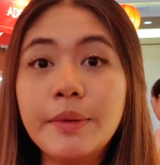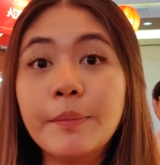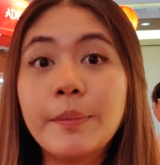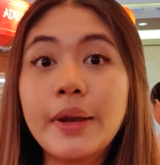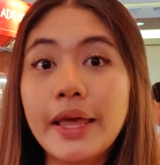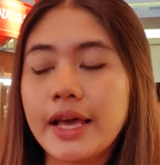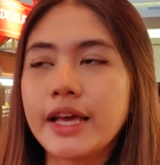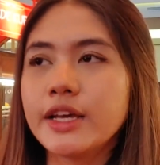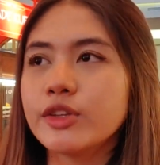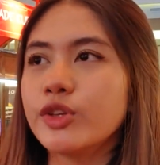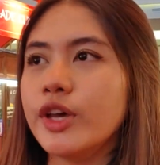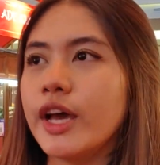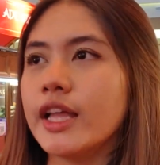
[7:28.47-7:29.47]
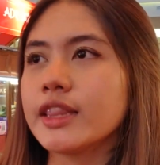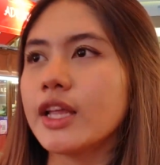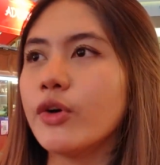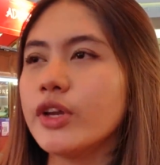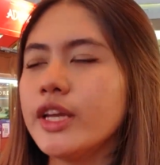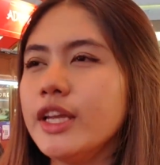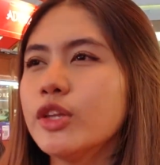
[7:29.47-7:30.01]
Imlek gitu ya.
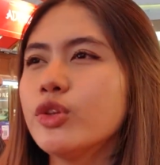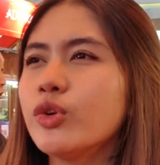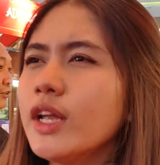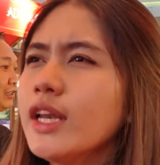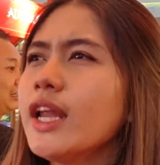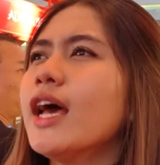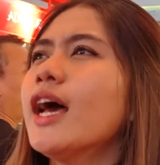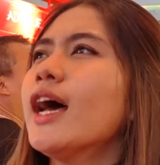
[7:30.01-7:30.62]
Tahun ini itu kan